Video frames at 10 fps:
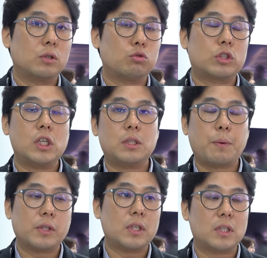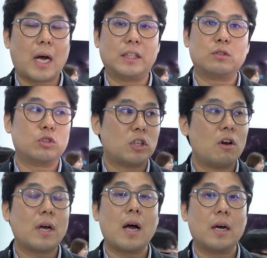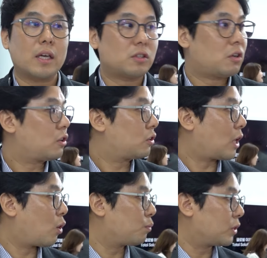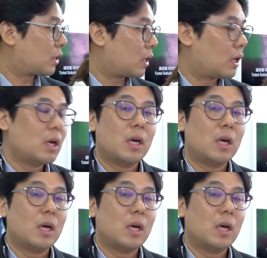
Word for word: 60, 70%가 아직도 철강에서 나옵니다.